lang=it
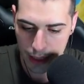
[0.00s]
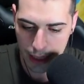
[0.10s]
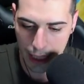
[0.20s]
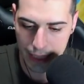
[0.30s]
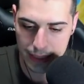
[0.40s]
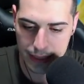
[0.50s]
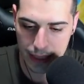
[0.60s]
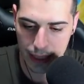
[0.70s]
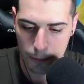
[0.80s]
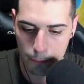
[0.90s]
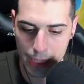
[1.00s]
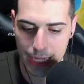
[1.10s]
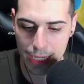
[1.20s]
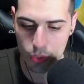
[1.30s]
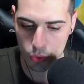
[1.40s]
casse
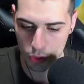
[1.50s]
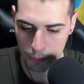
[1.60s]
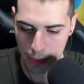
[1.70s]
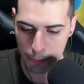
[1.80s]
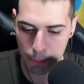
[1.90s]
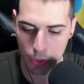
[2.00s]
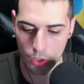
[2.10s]
mega enormi. Però